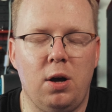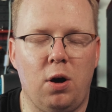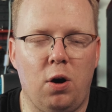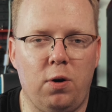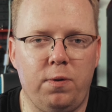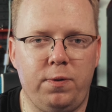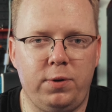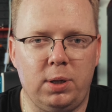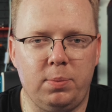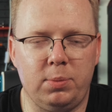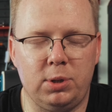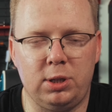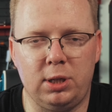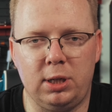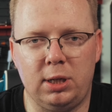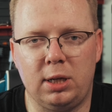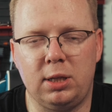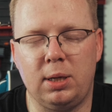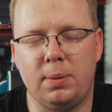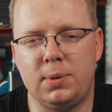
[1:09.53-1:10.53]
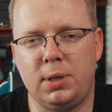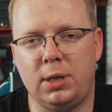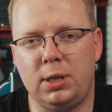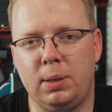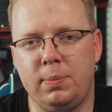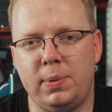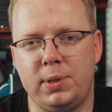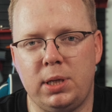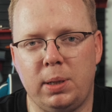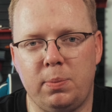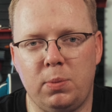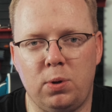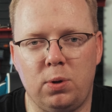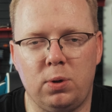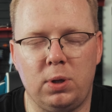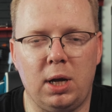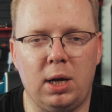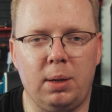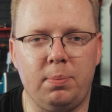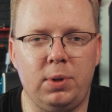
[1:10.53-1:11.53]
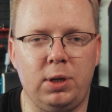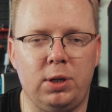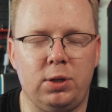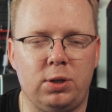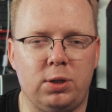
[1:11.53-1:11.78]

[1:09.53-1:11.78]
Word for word: Owszem, jeżeli latam za jakimiś samochodami,